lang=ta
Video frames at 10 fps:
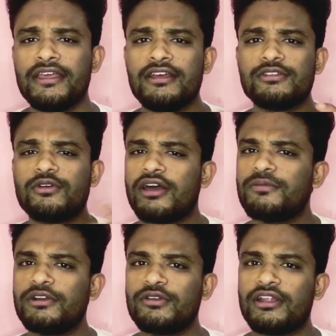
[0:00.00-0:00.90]
ஸோ அது
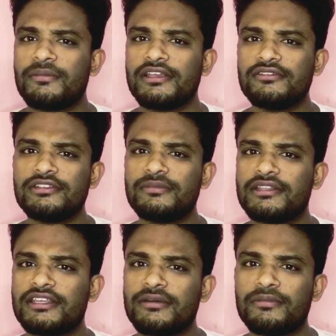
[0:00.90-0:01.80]
மட்டும் இல்லாமல் இது வந்து
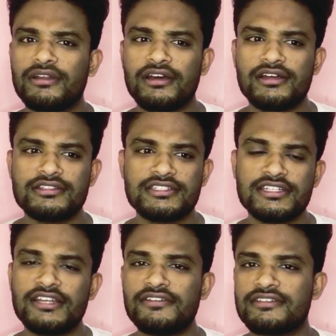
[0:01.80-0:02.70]
பார்த்திங்க அப்படின்னா
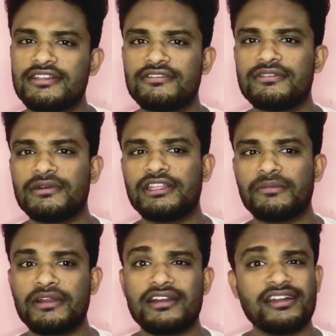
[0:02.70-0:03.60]
சின்ன வயசில் வந்து பார்த்திங்க
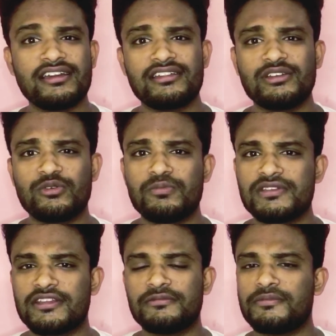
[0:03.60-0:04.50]
அப்படின்னா நடக்கிறதுக்கு ரொம்ப
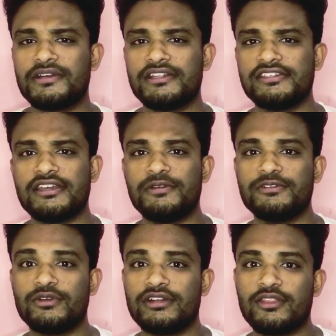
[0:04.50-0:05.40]
சிரமப்பட்டுச்சு அப்படின்னு
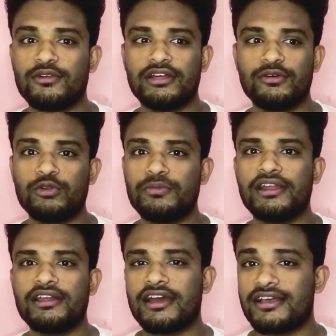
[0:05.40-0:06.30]
சொல்லிட்டு அதோட
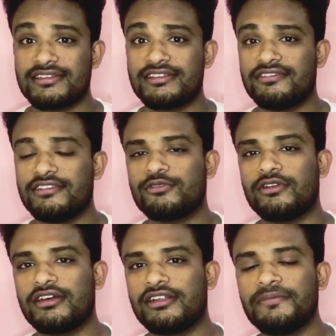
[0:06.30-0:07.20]
உரிமையாளர் ஹசன் வந்து
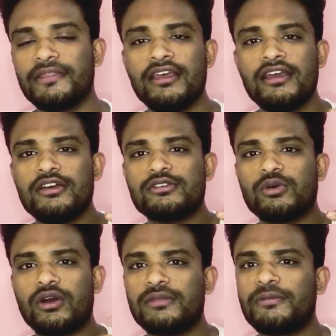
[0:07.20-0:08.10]
சொல்கிறாரு ஸோ
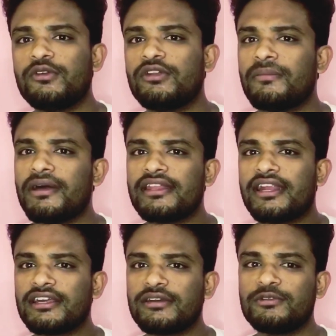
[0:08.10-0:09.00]
அது மட்டும் இல்லாமல் அது
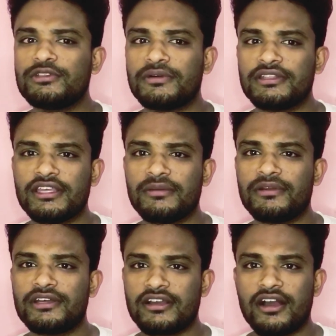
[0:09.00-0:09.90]
நடக்கும்போது பார்த்திங்க
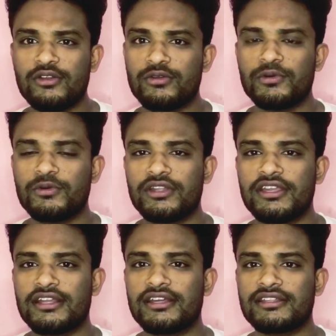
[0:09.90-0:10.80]
அப்படின்னா கால் ரொம்ப
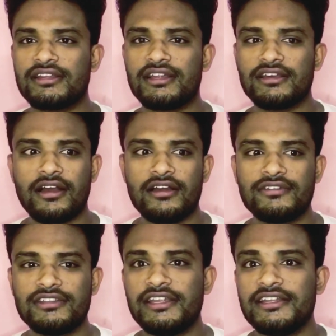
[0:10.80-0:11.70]
குட்டியாக இருக்கிறதுனால கால்
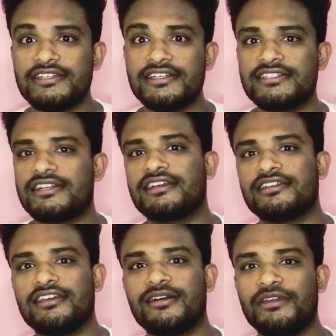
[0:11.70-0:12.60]
வந்து இடிச்சு இடித்து
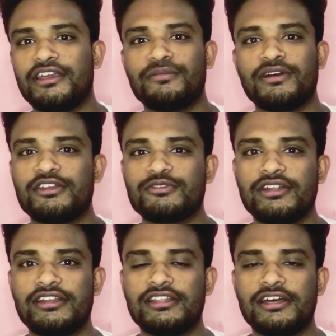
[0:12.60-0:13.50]
நடக்குது அப்படிங்கிற மாதிரிலாம்
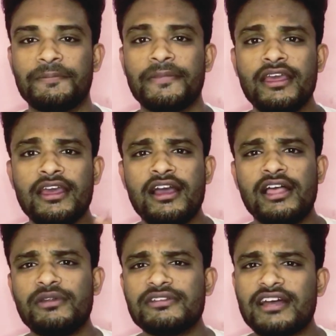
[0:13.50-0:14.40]
சொல்லிட்டு இருந்தார் அதனால சா